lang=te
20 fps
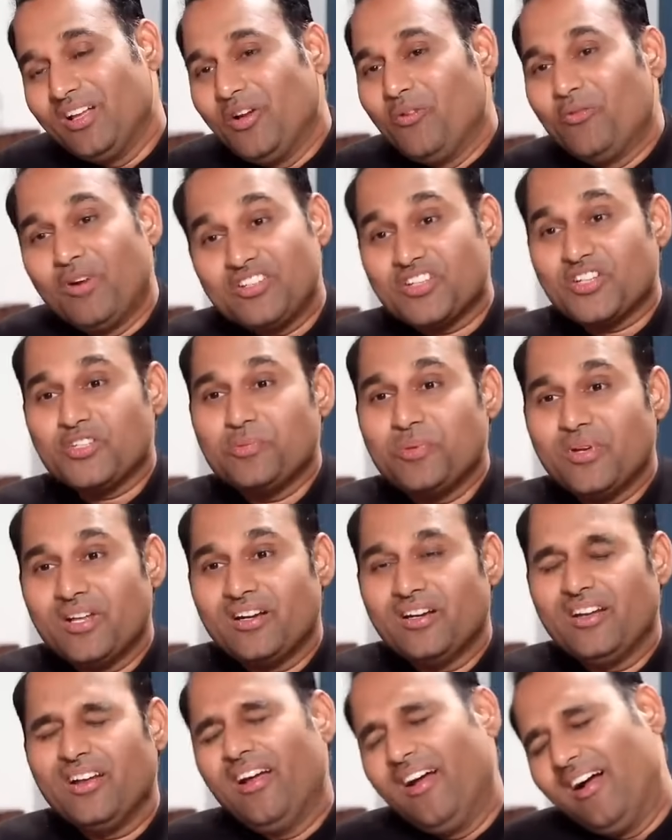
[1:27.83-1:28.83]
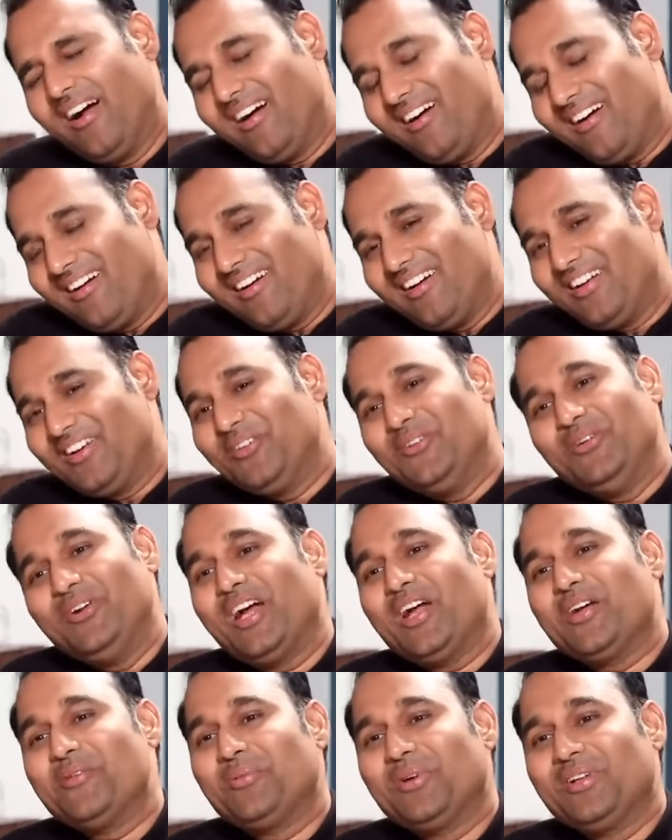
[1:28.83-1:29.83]
వాళ్ళు చచ్చిపోయారంటే అని
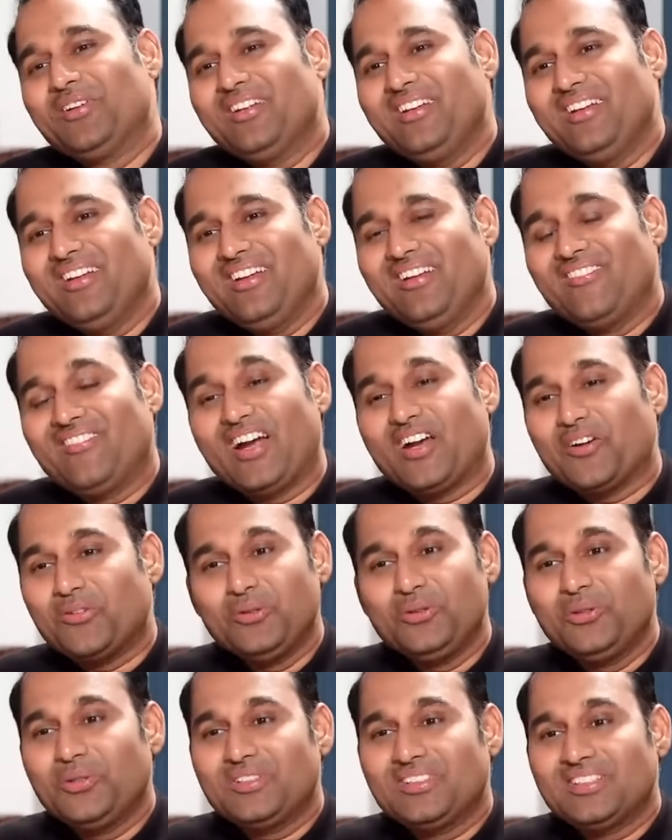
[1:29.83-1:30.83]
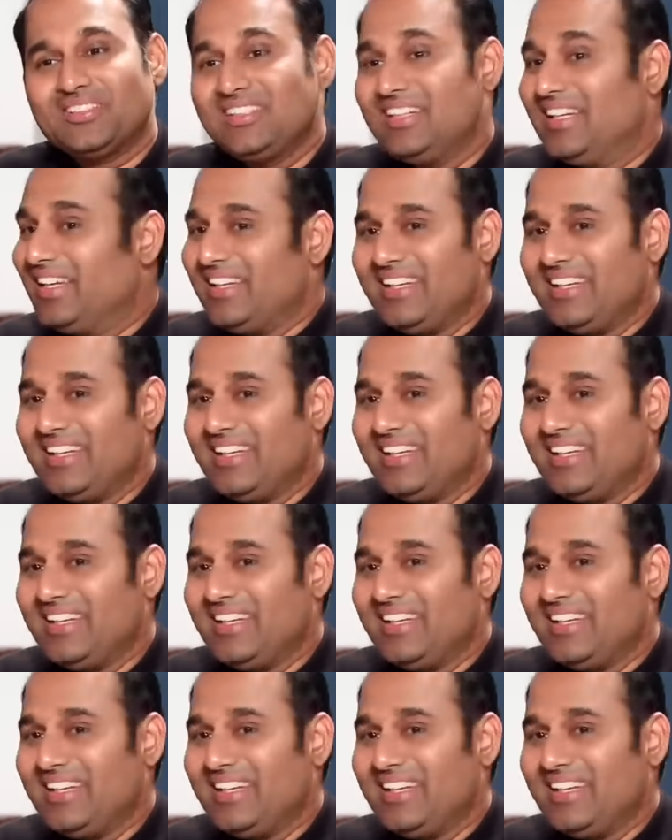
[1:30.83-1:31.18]
గుండాగిపోతే వాళ్ళ కూతురు వచ్చేసి